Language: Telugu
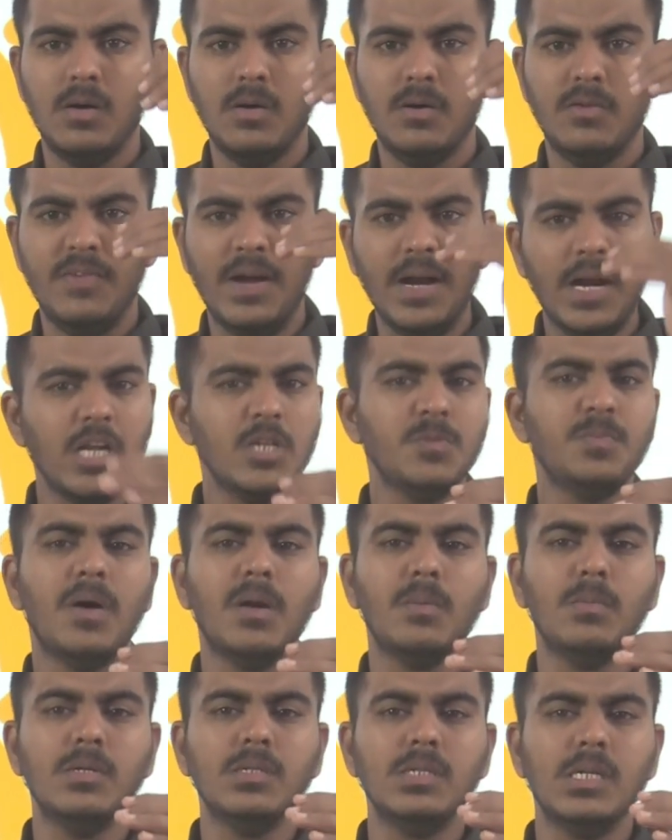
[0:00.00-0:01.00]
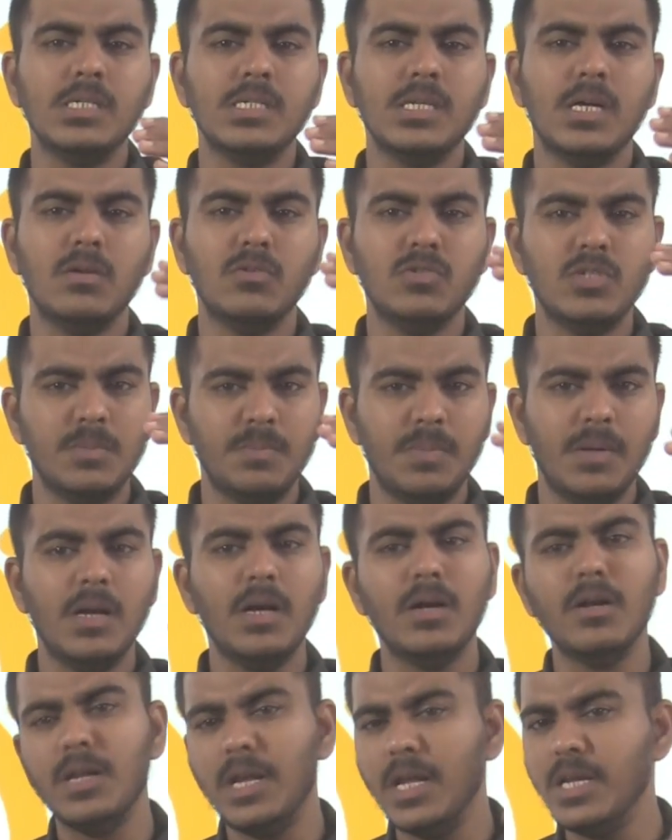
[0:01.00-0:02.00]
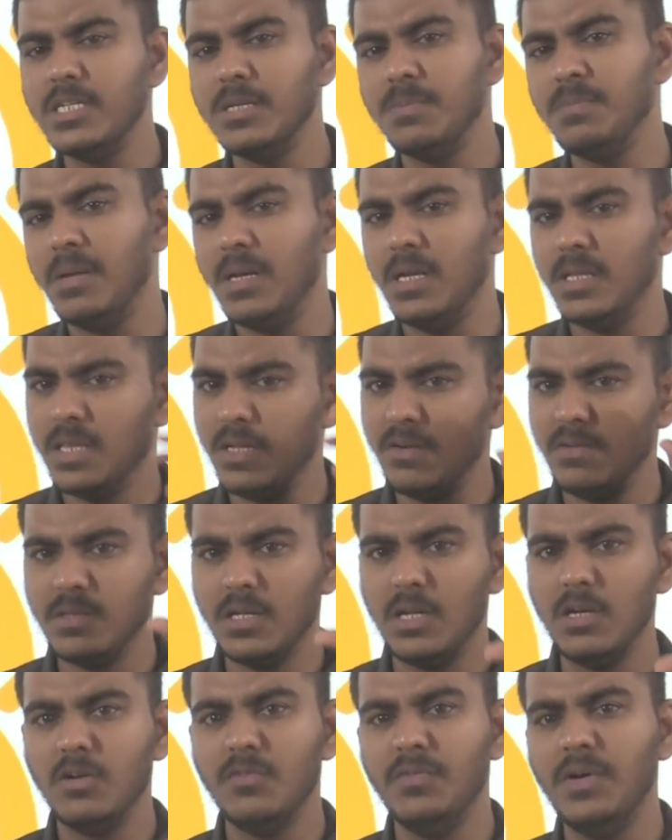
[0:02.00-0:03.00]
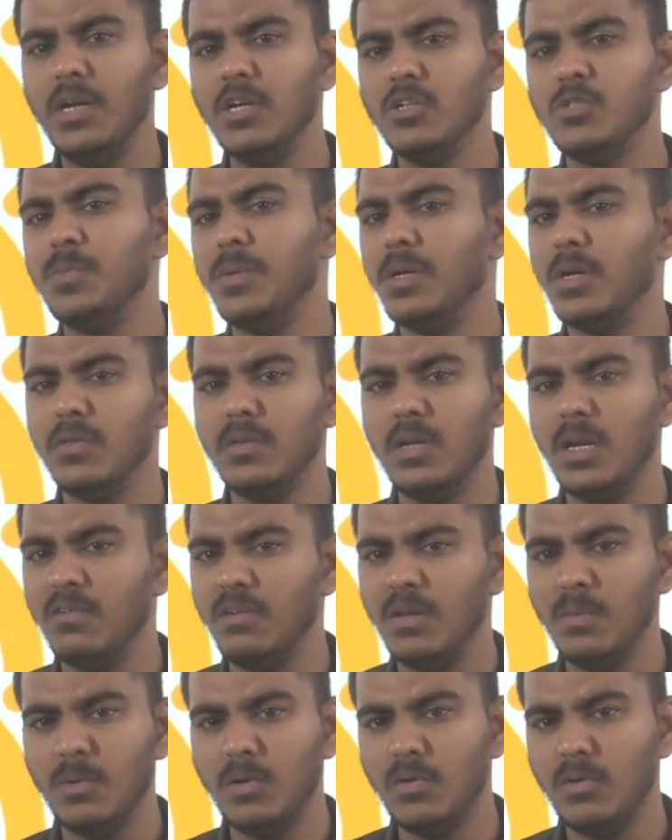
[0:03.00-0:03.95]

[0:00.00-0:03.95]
వెంకటేష్ పారమంచల సారు చెప్పారు అండ్ నేను చెప్పాను ఇద్దరు తలకు వీడియోస్ మీకు అందులో అవైలబుల్